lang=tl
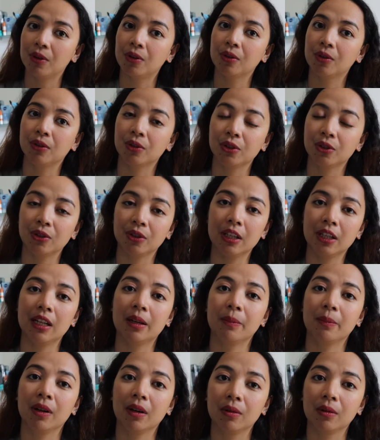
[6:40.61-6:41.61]
kung gusto
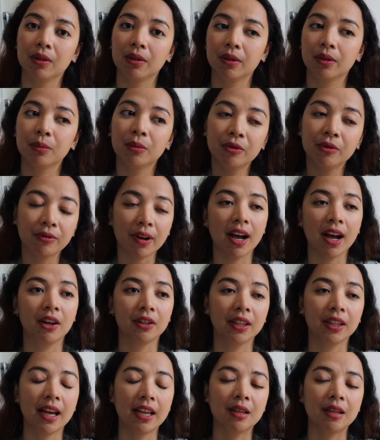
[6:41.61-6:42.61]
nila mag-move
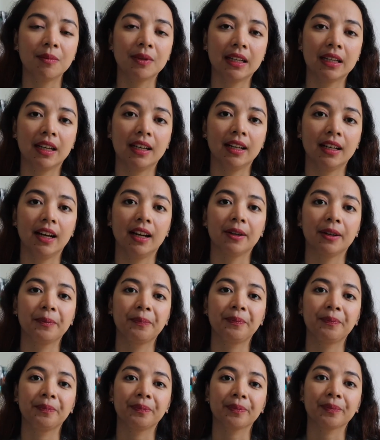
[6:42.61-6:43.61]
out, hanap sila ng
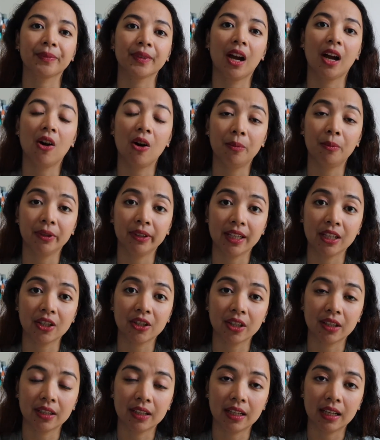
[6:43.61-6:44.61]

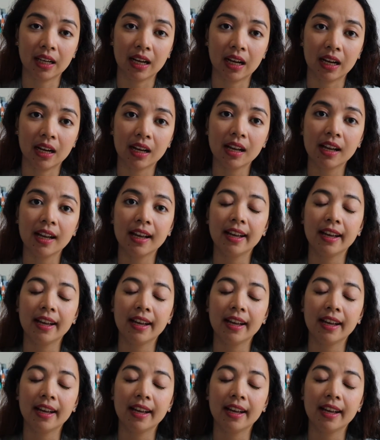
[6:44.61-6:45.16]
accommodation nila.